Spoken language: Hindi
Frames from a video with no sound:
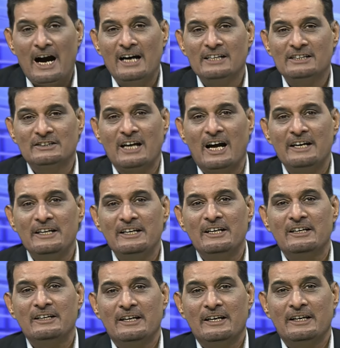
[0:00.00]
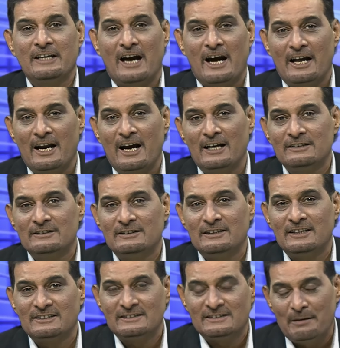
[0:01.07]
आज तारीख 11
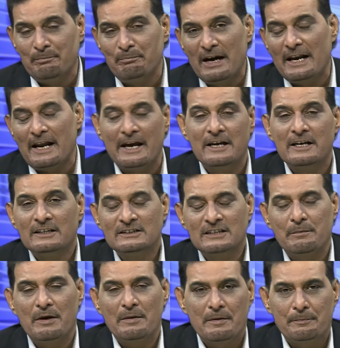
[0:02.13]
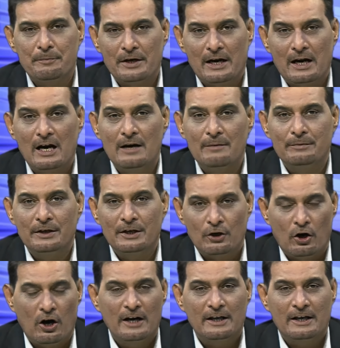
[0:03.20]
दिसंबर है जब ये मैं प्रोग्राम
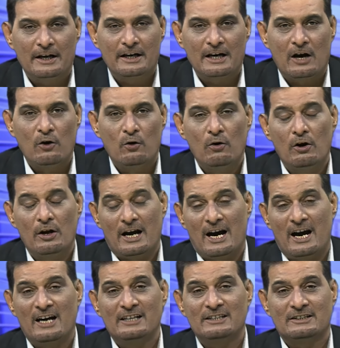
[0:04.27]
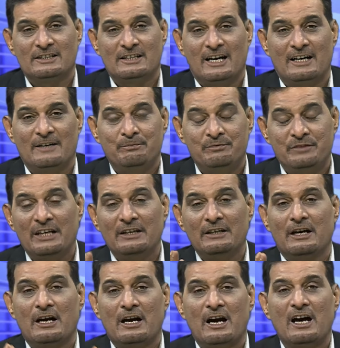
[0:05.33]
रिकॉर्ड कर रहा हूं और आज का
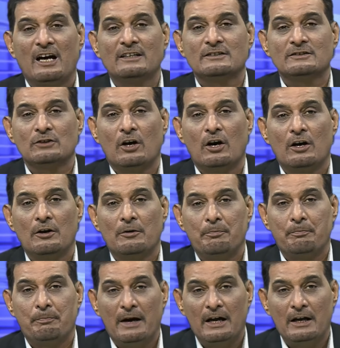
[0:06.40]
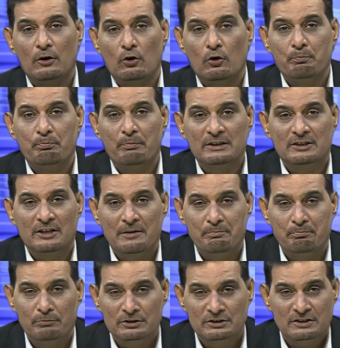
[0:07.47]
दिन ख़ास तौर पर उम्मत
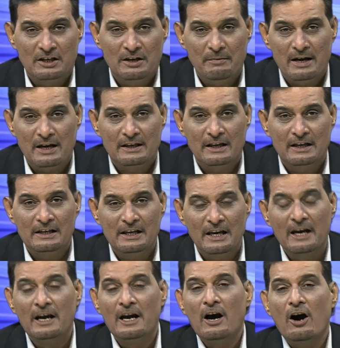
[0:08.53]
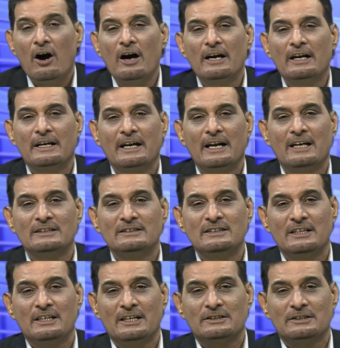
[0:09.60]
मुस्लिमा के लिए और
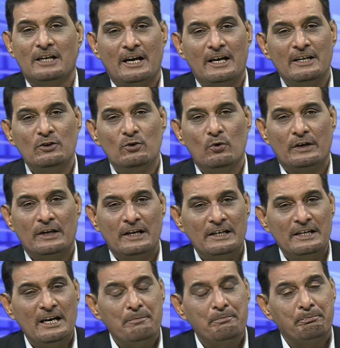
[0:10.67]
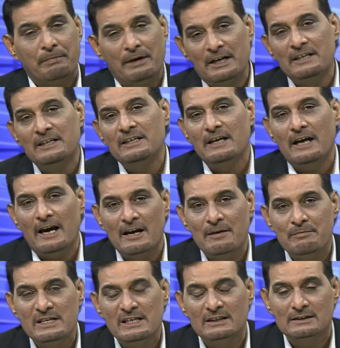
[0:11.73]
कराची के शहरियों के लिए बड़ी ही
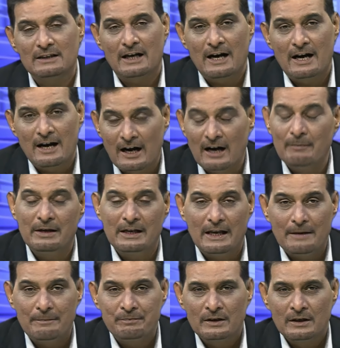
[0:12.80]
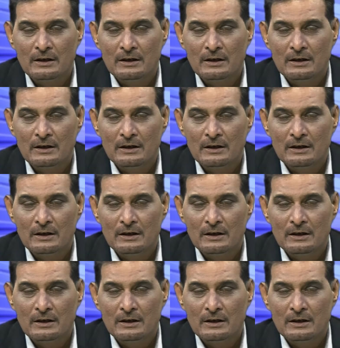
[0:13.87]
अहमियत का हामिल है